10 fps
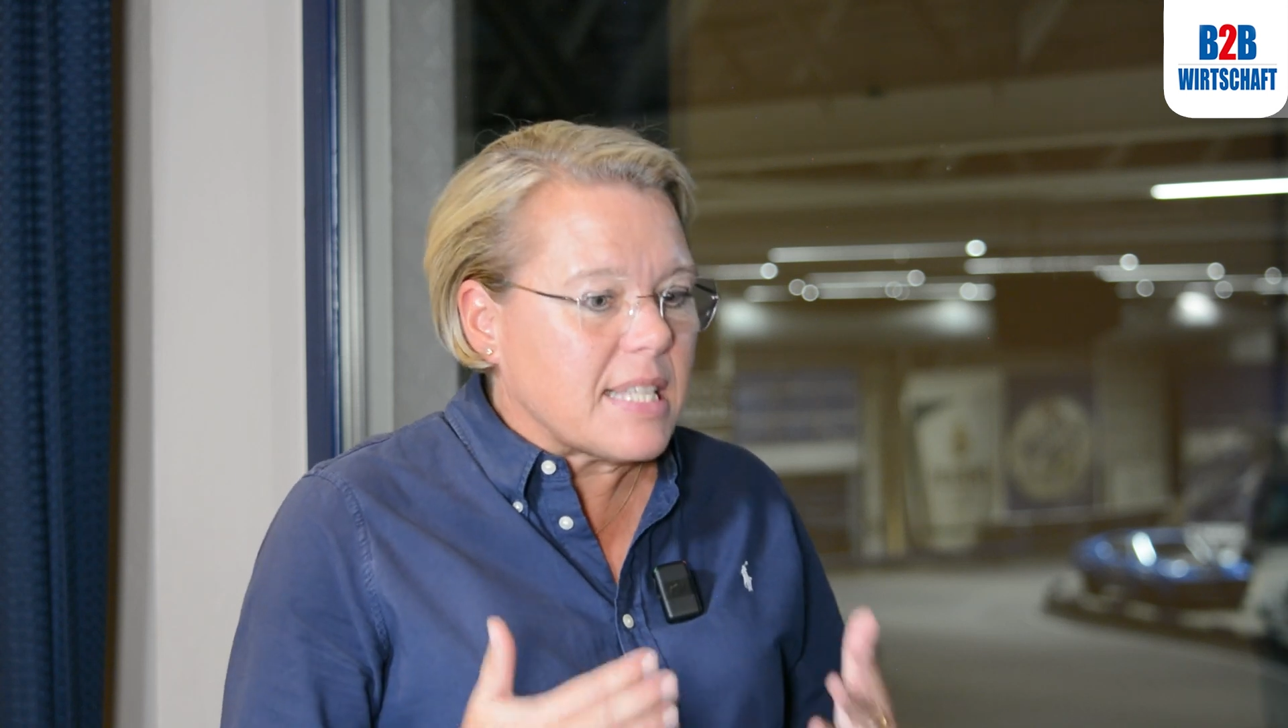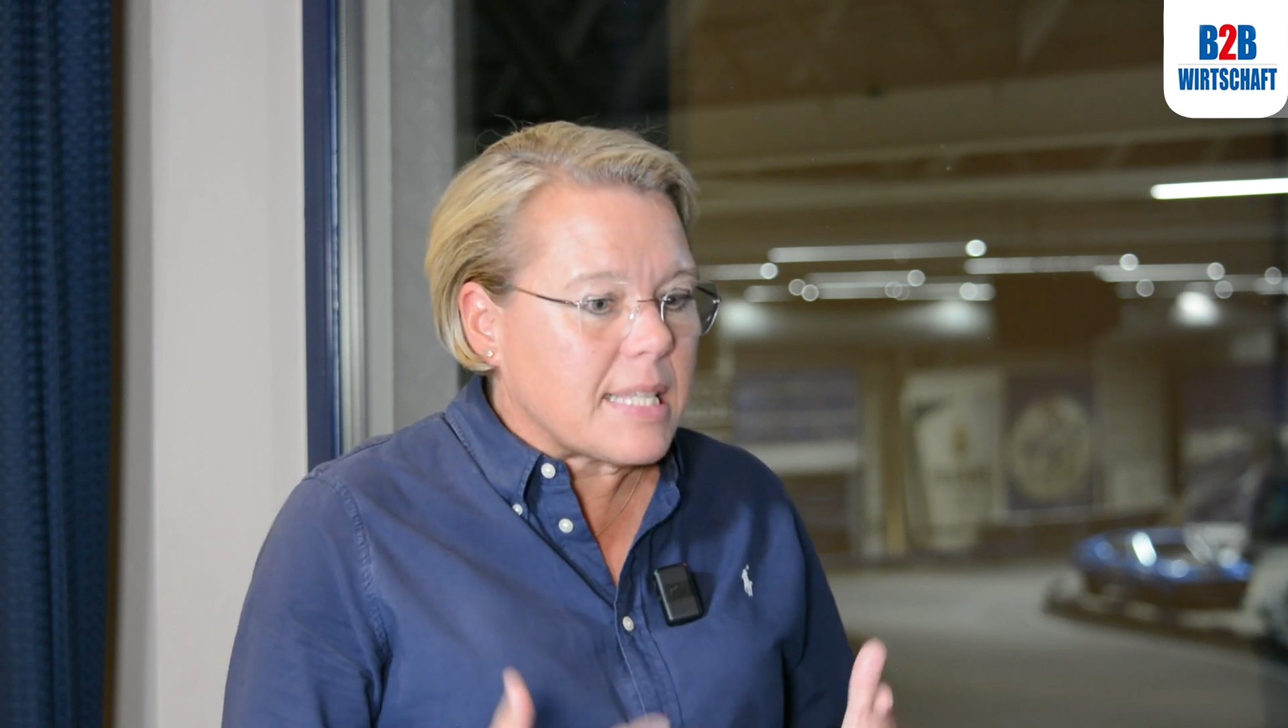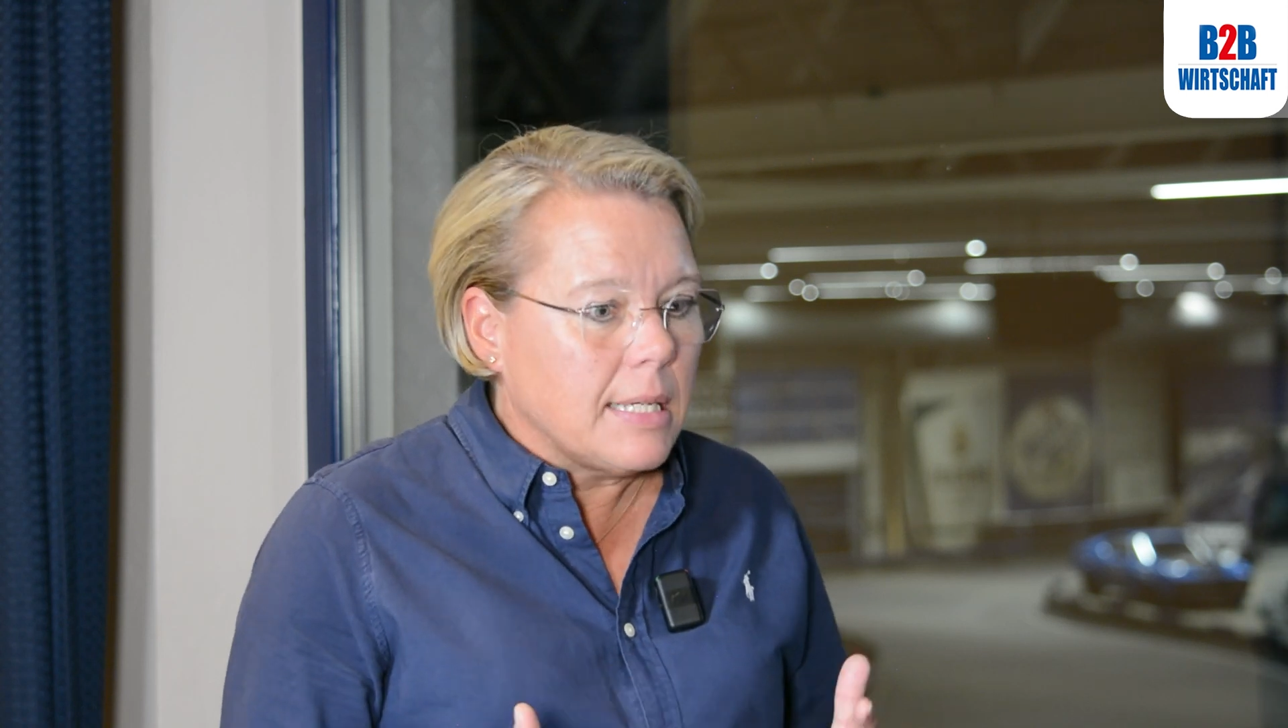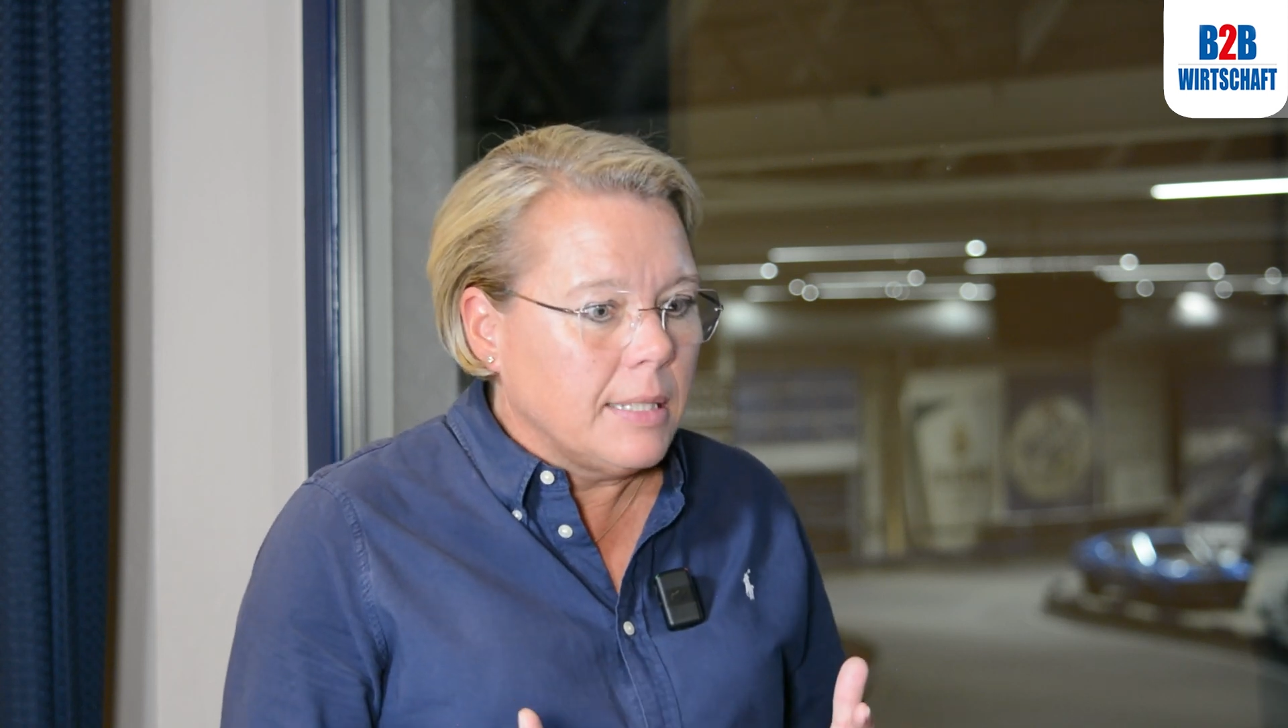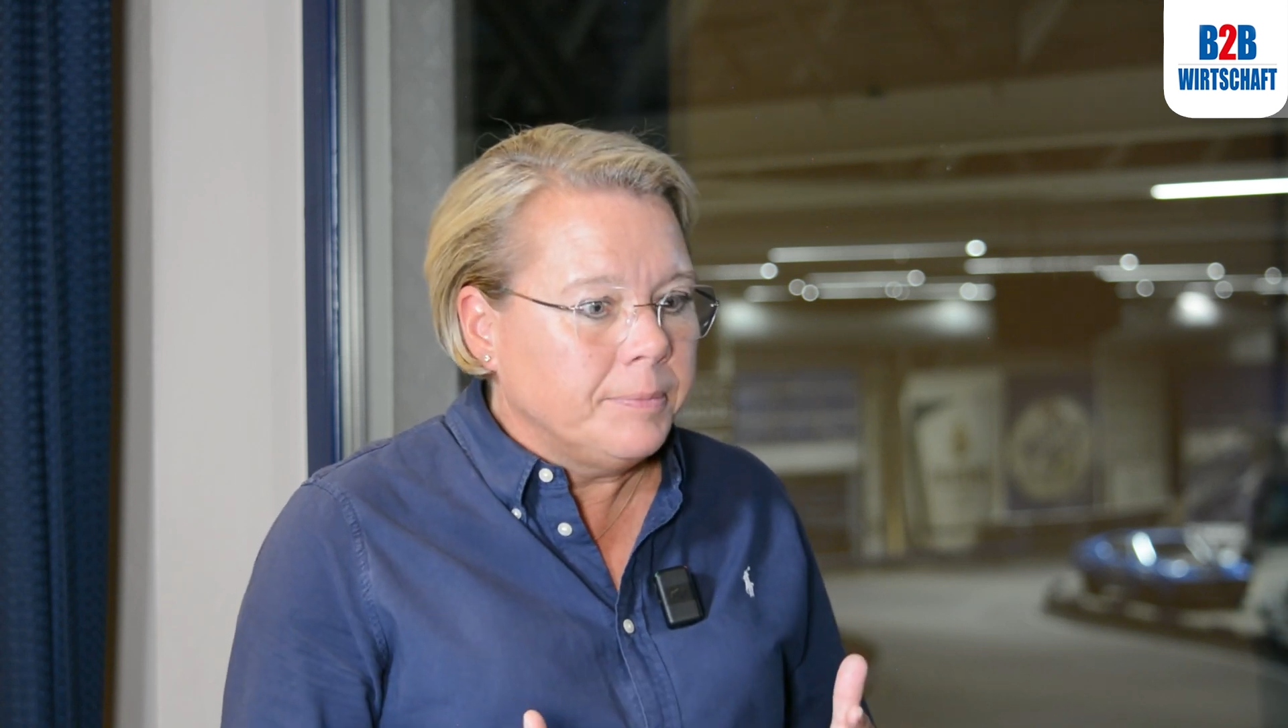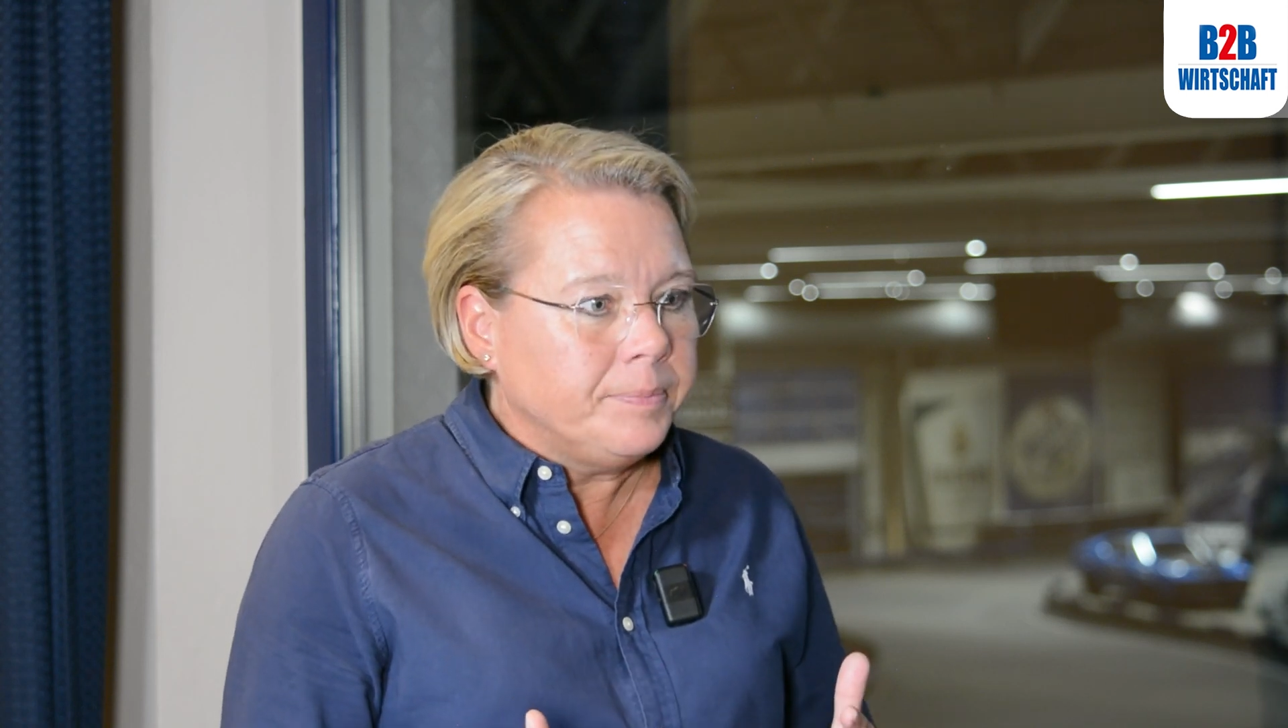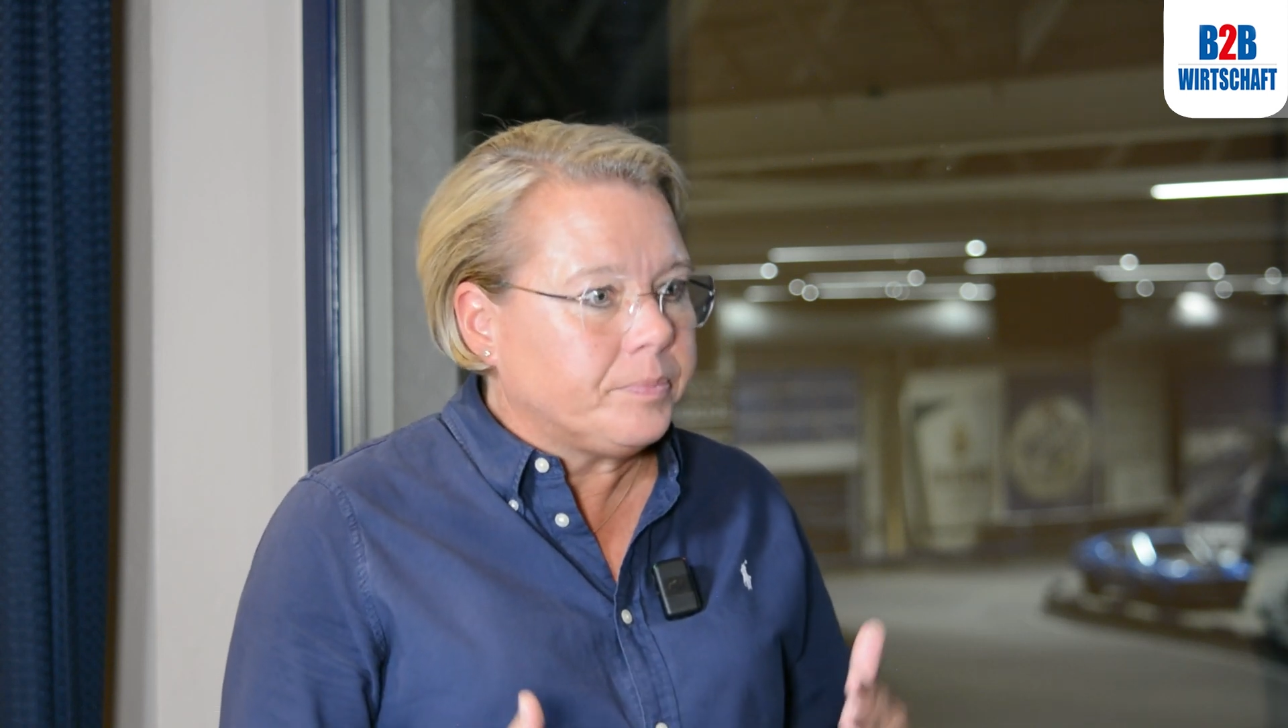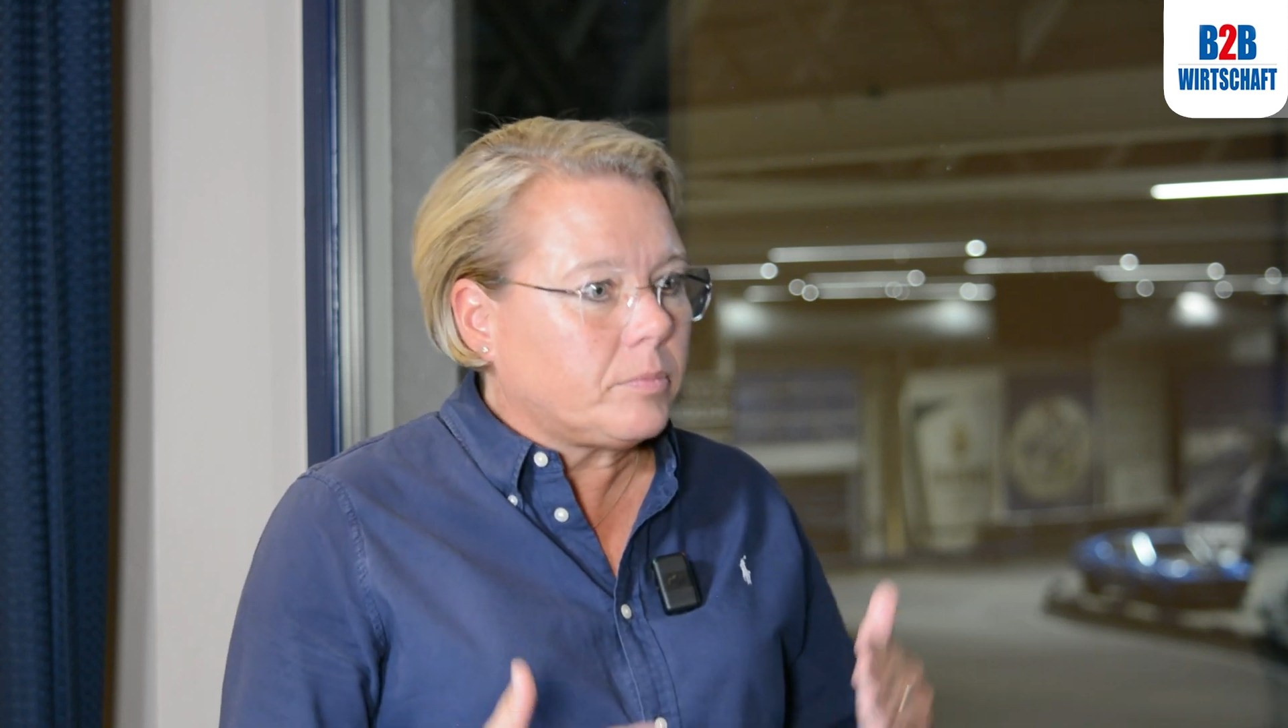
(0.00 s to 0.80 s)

es hin,